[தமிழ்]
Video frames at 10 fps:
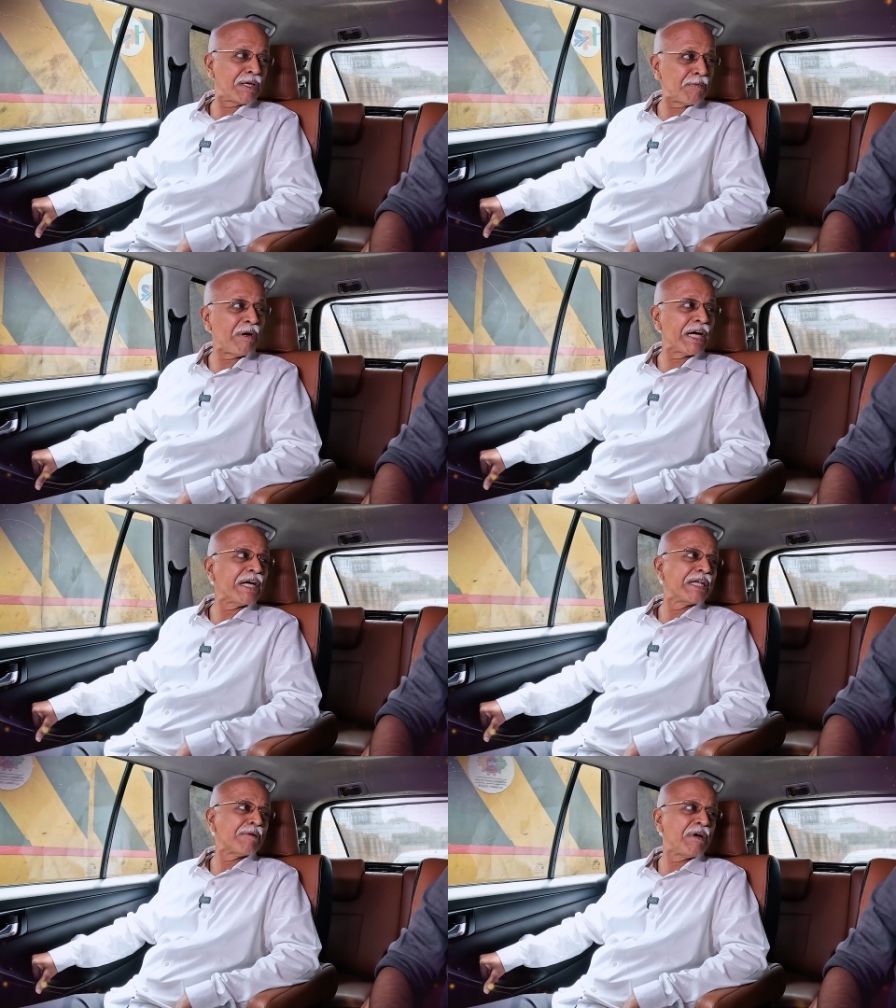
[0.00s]
வருடமாக
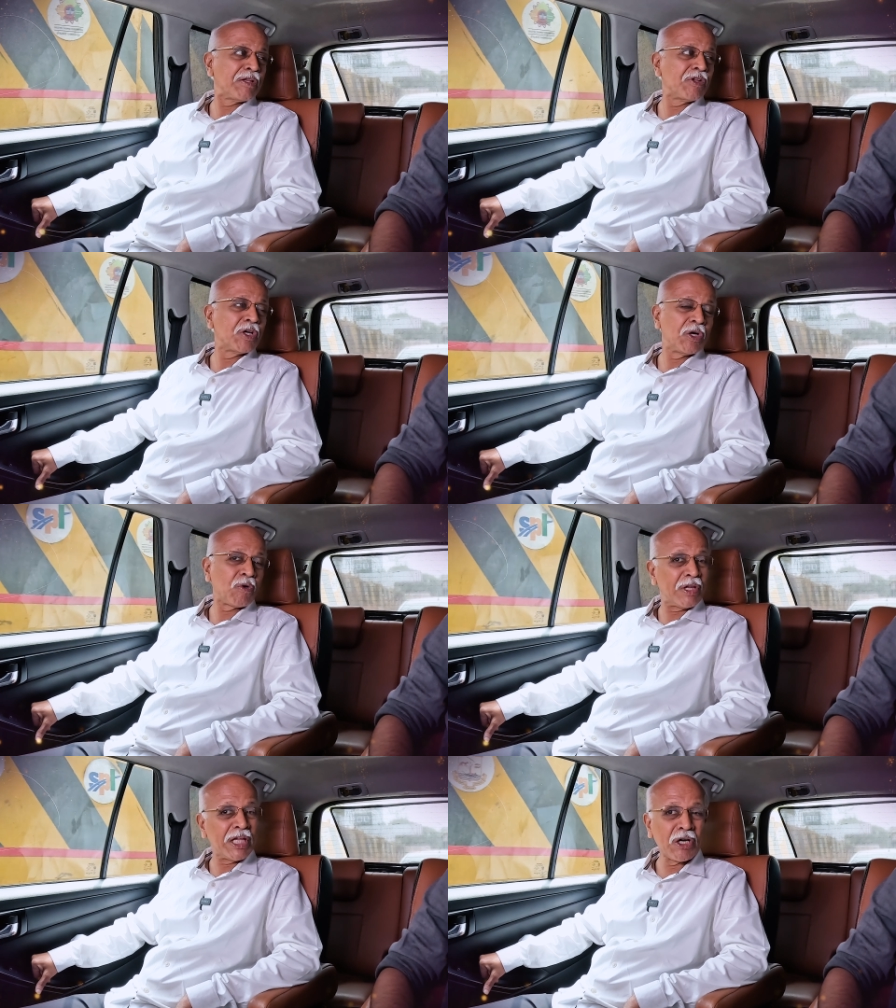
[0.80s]
நம்ம அந்த
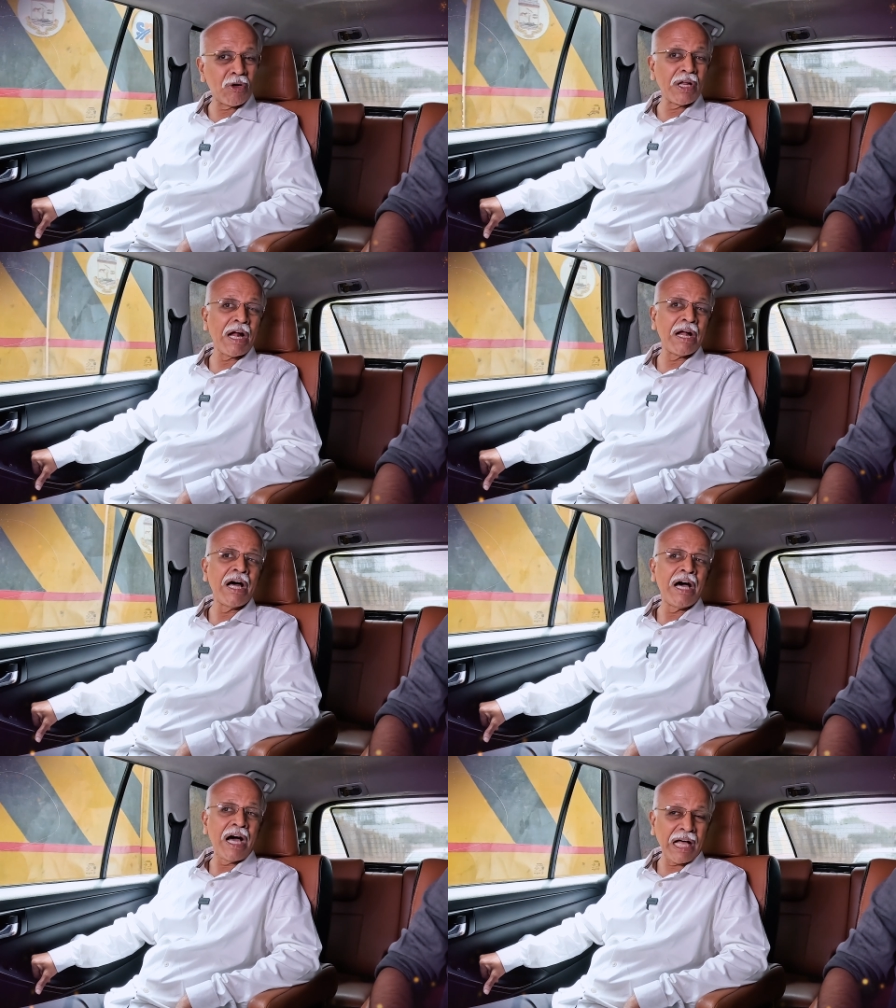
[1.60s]
குழந்தைகளோட
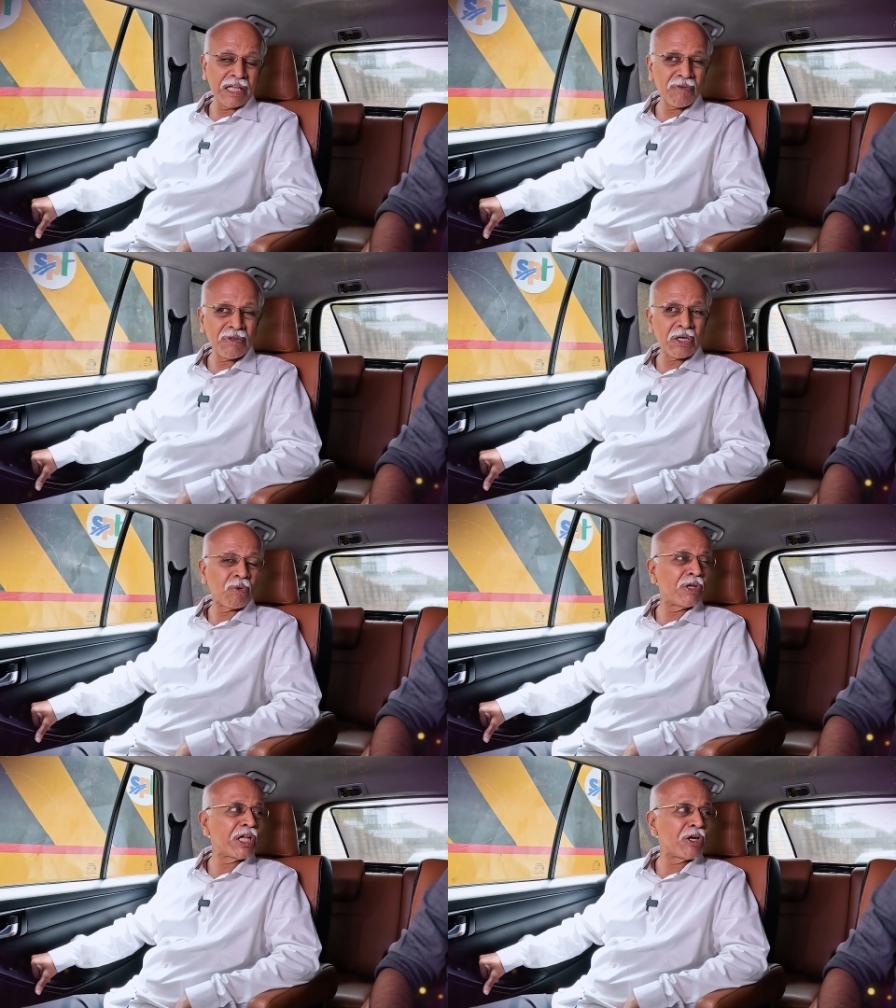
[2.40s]
ஆதரவற்ற
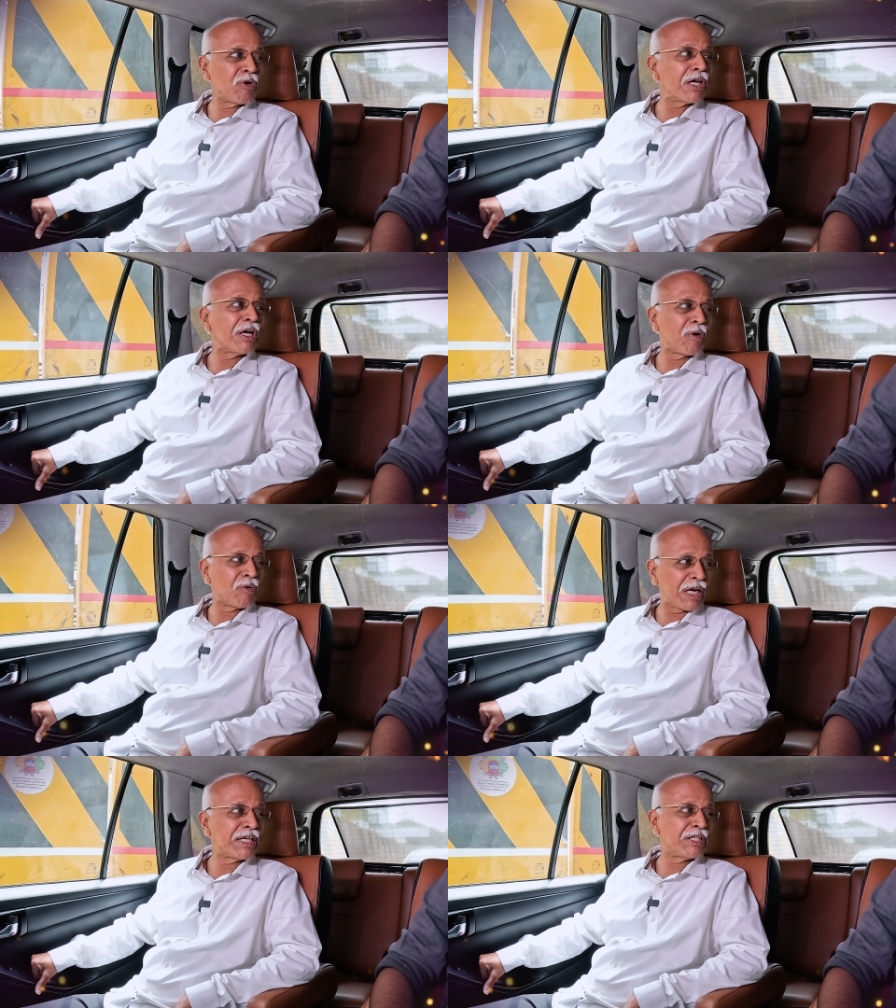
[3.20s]
குழந்தைகளோட
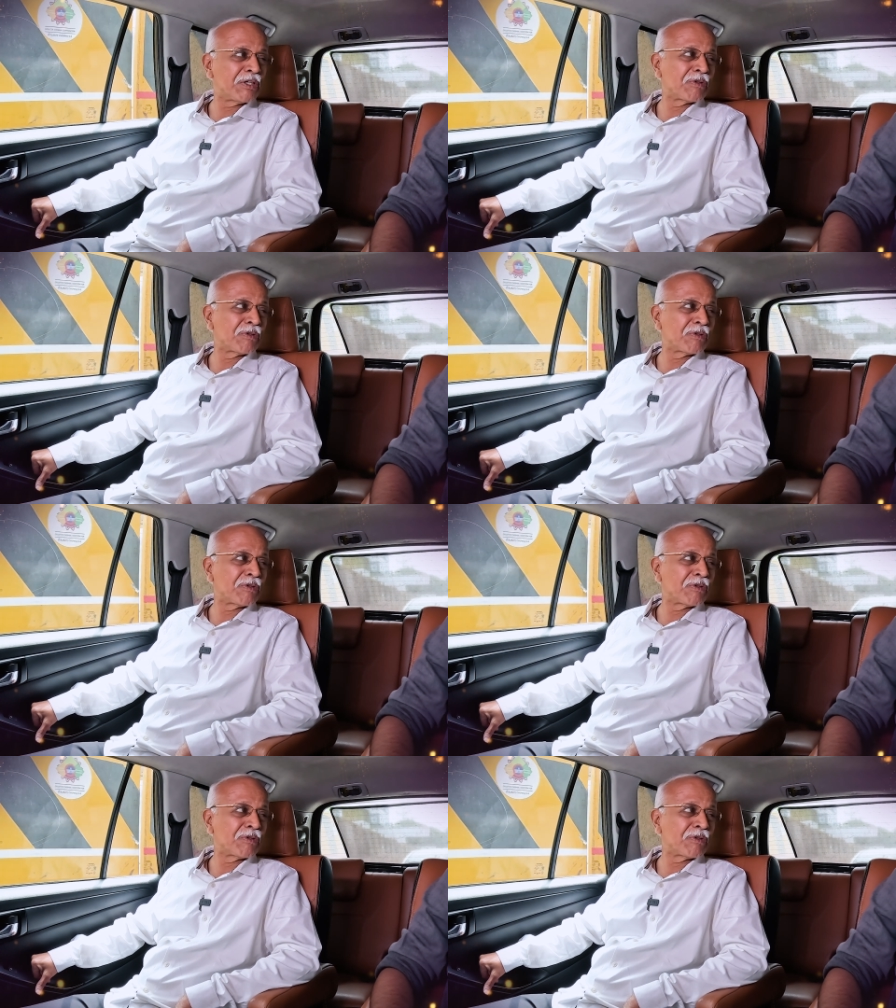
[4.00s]
கொண்டாடிட்டு